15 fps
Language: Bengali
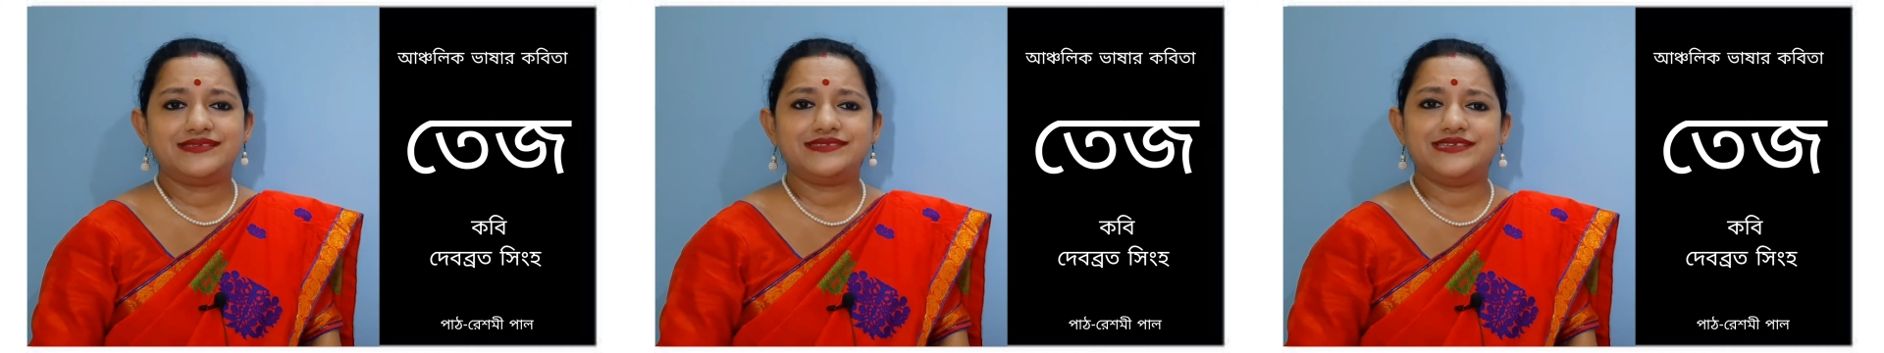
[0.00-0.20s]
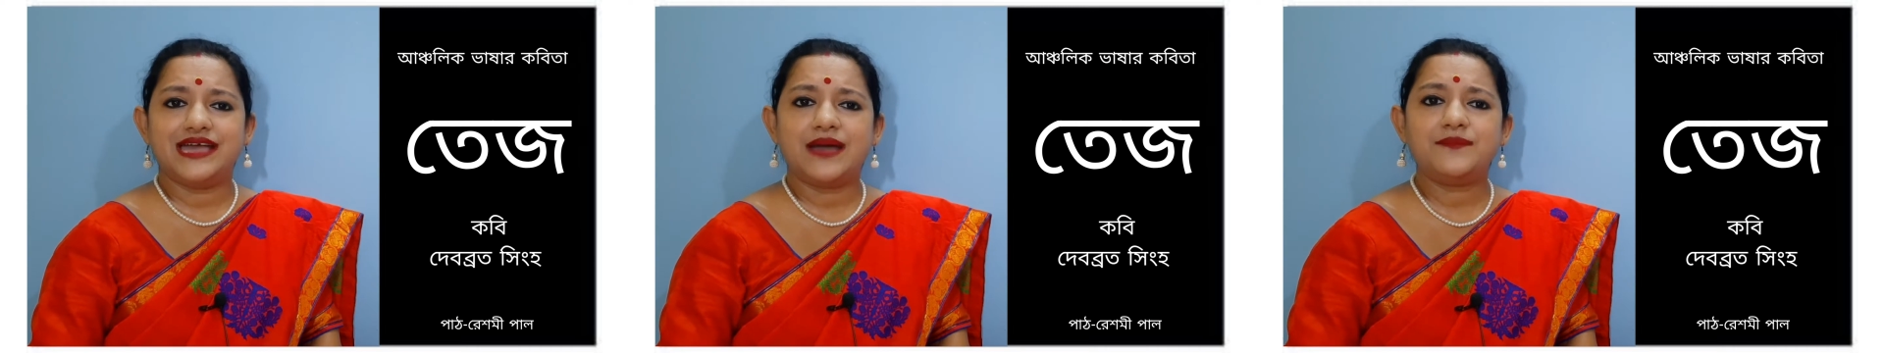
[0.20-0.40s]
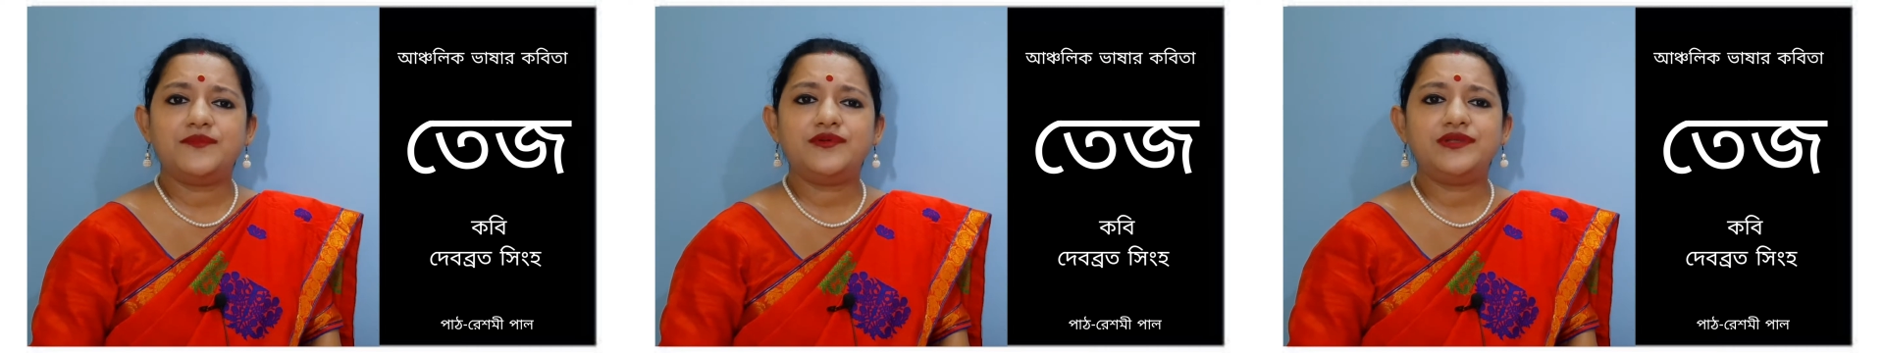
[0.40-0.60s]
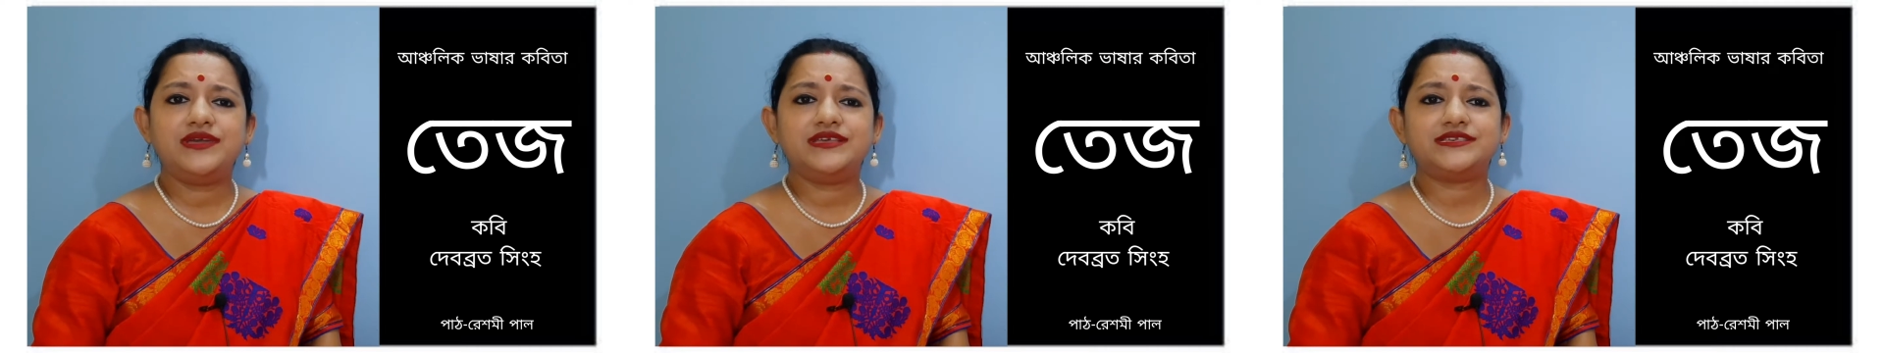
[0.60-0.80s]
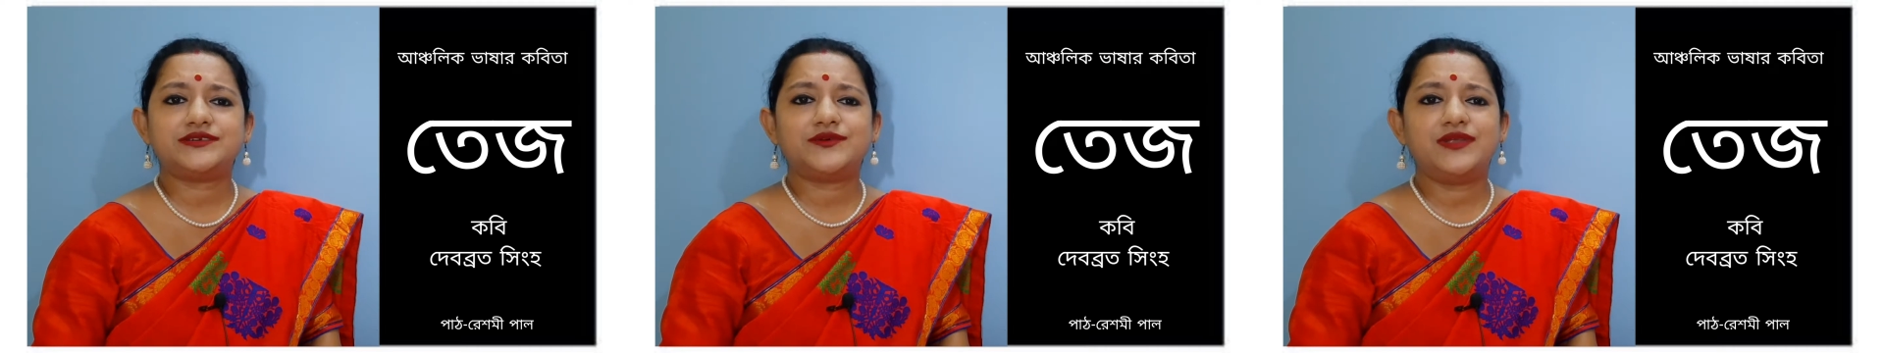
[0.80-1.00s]
জাম্বুনি
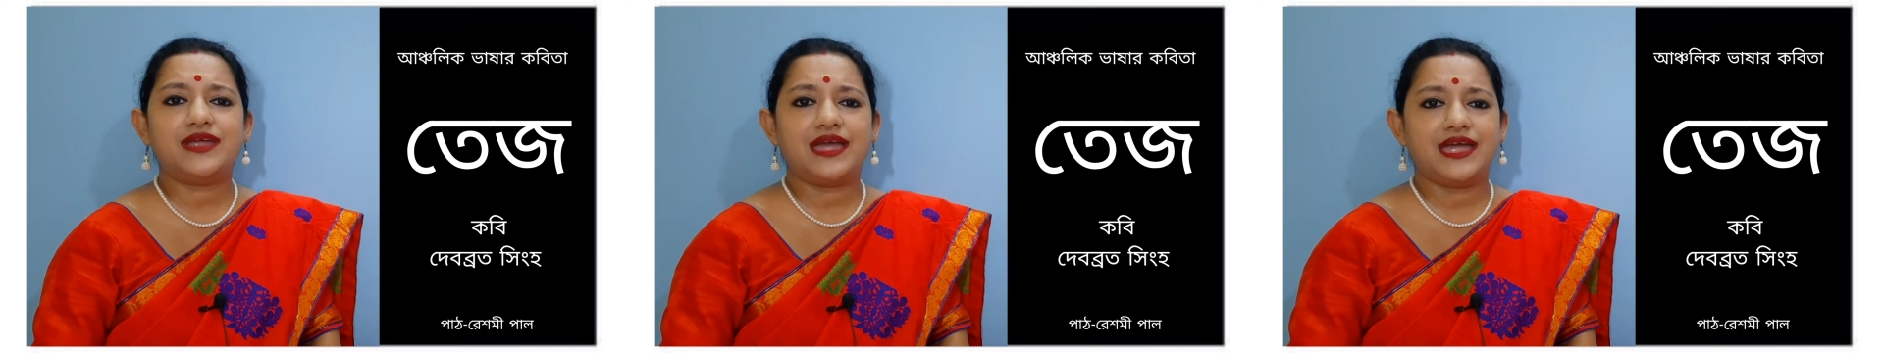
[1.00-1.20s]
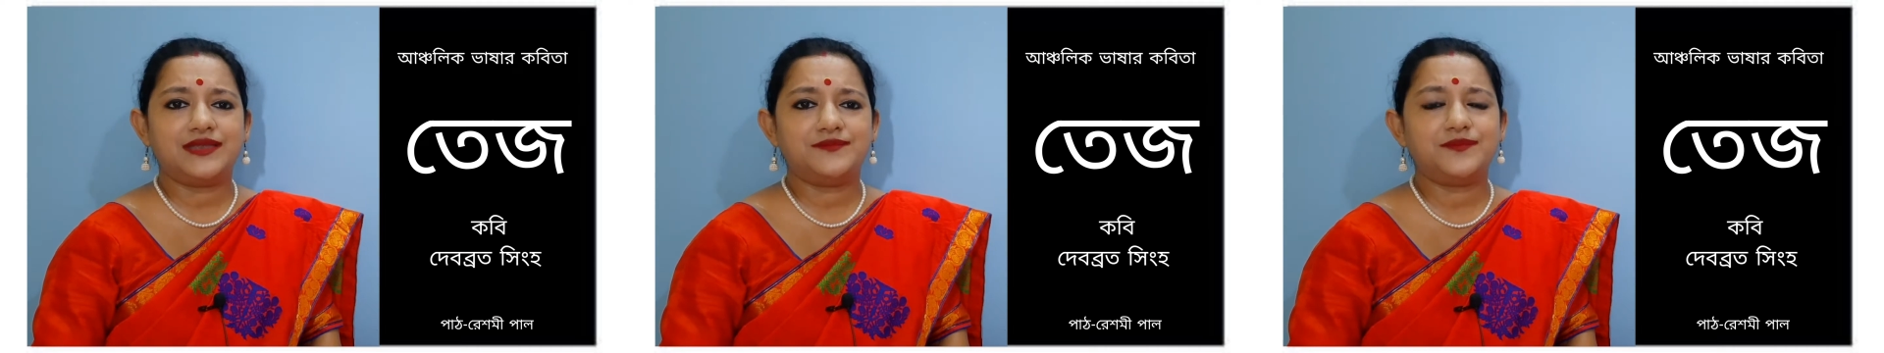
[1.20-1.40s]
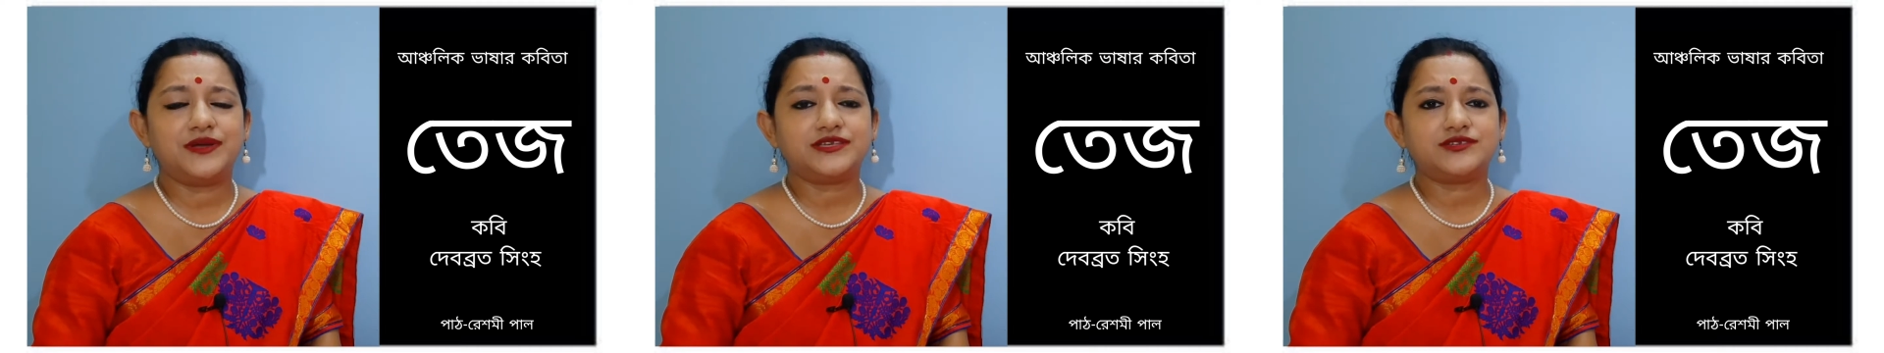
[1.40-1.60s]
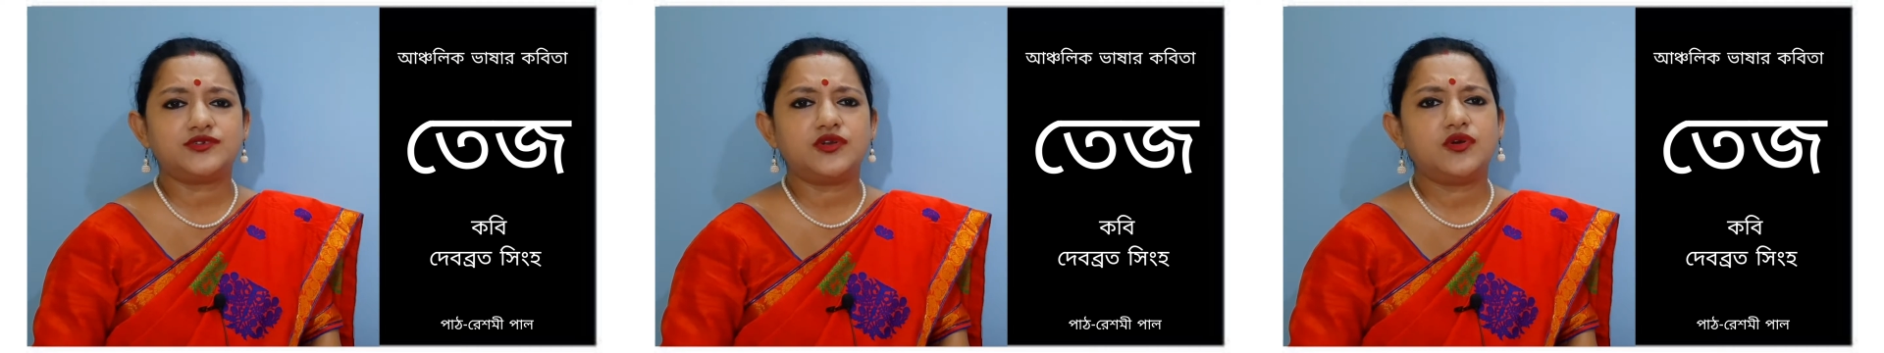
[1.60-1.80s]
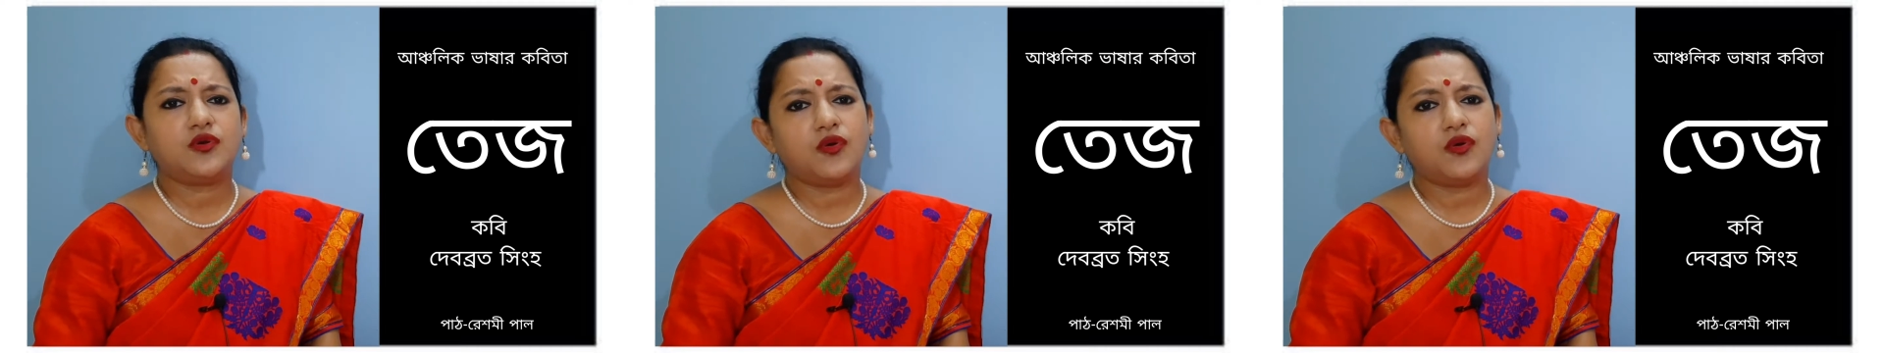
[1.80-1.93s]
স্কুলে হেডমাস্টার